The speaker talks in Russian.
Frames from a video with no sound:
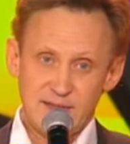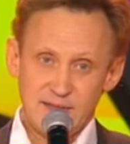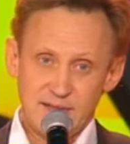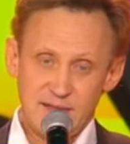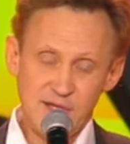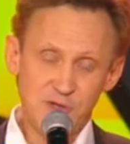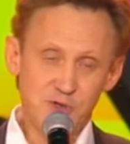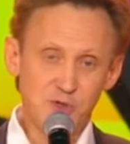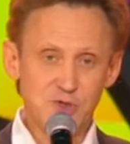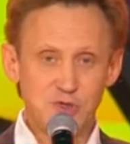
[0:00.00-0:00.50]

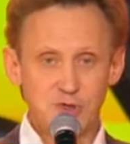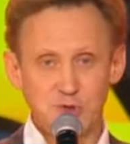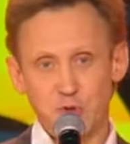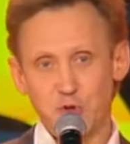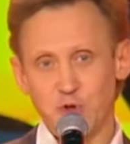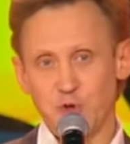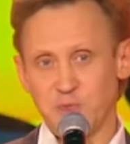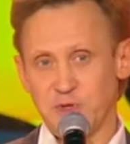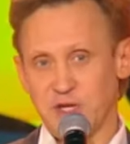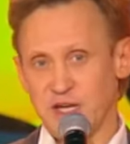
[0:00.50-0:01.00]
эту
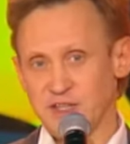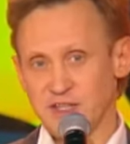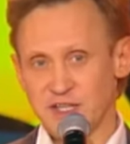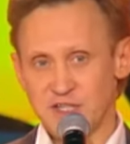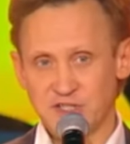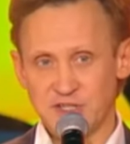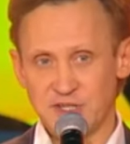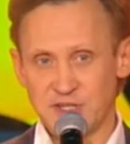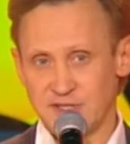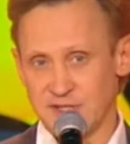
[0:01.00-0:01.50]
историю мне
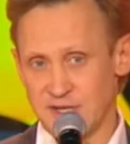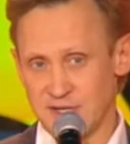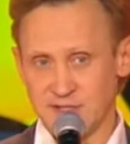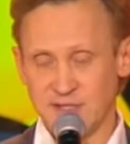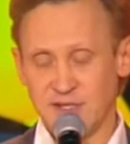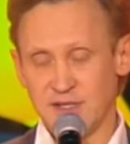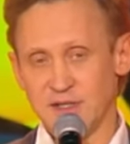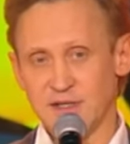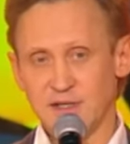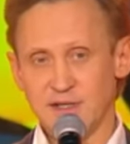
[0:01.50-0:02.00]
однажды
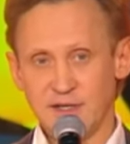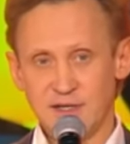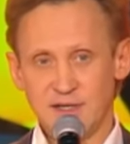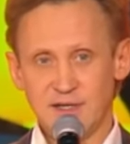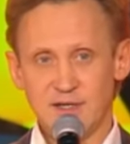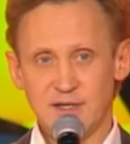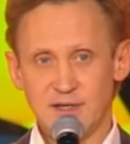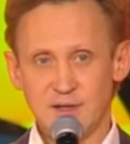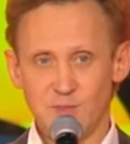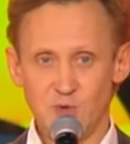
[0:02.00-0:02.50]
рассказал
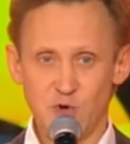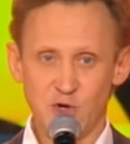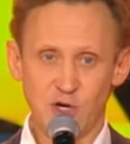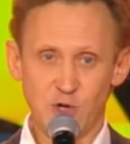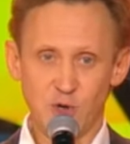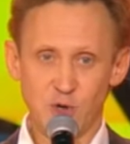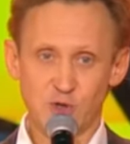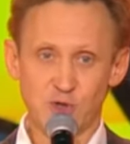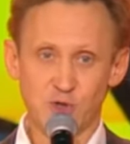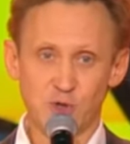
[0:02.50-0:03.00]
мой
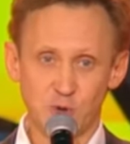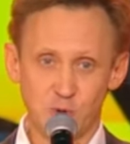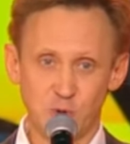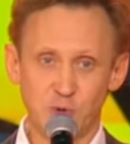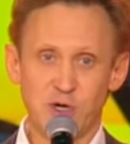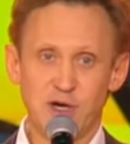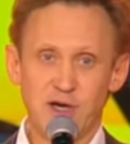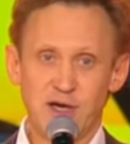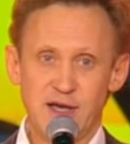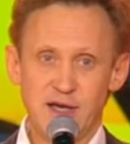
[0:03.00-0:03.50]
хороший
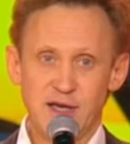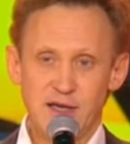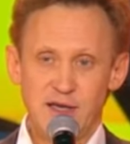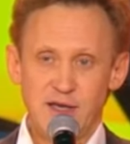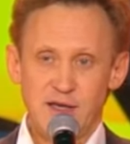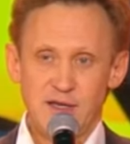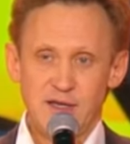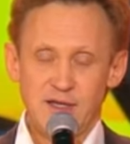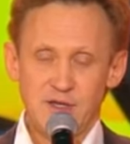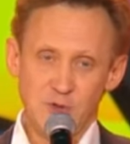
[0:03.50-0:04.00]
друг.
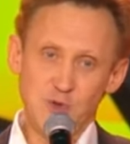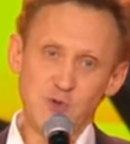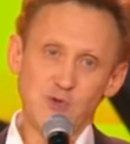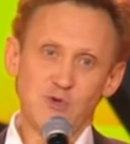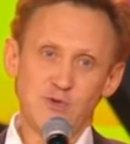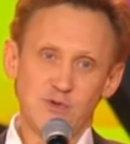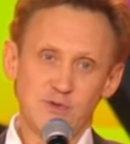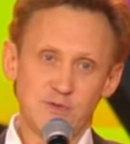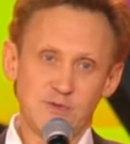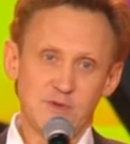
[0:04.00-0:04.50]

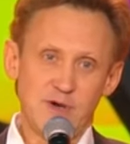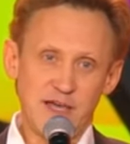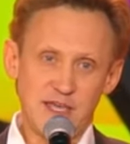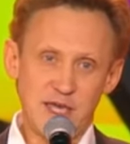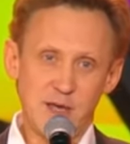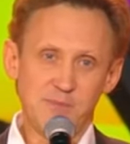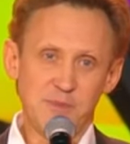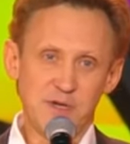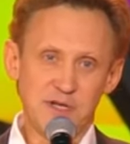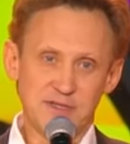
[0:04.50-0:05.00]
Ну, а
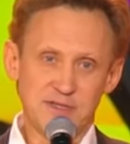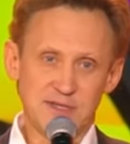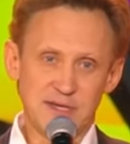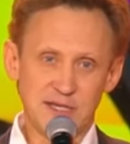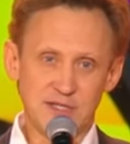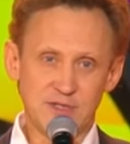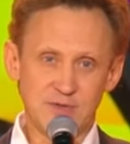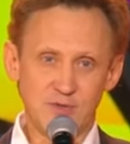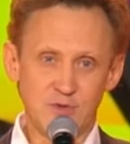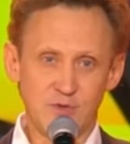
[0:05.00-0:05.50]
я
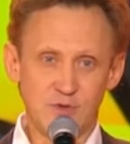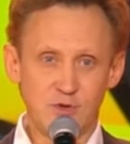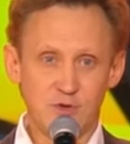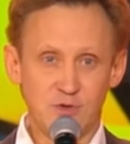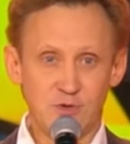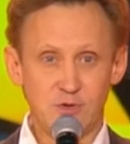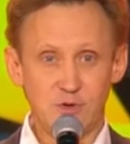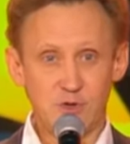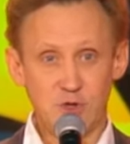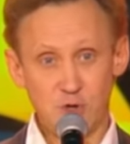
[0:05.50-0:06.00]

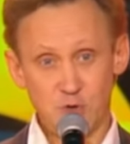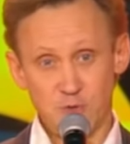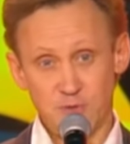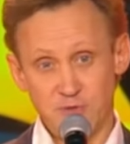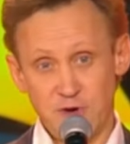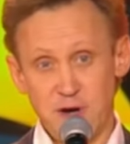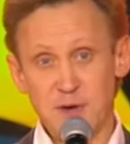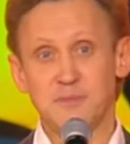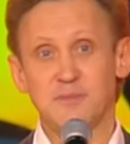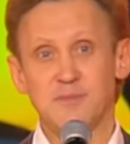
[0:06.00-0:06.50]
пересказываю ее
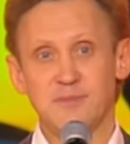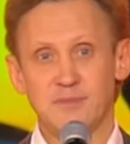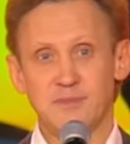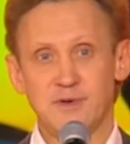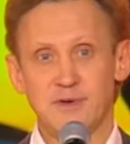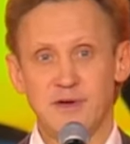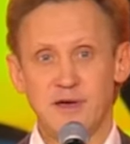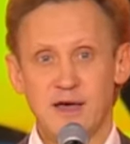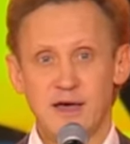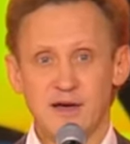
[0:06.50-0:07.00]
вам
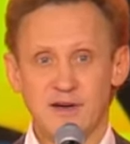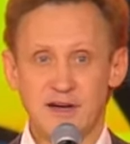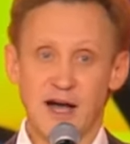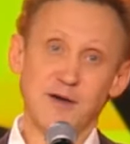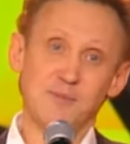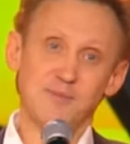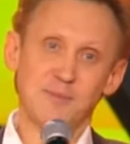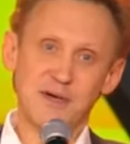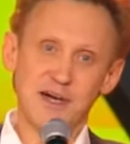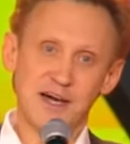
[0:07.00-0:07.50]

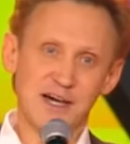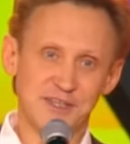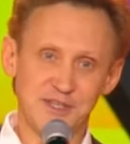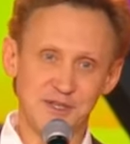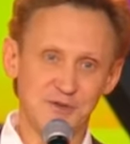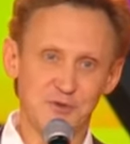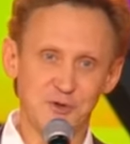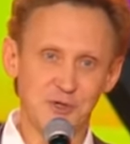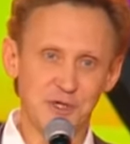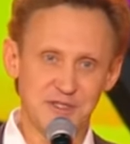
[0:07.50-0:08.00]
как бы от
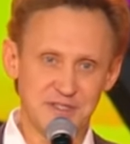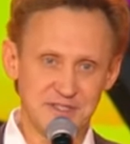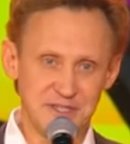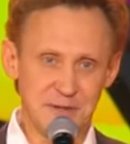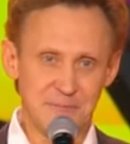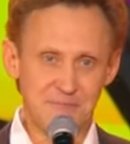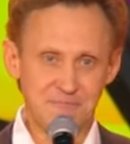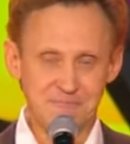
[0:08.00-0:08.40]
его лица.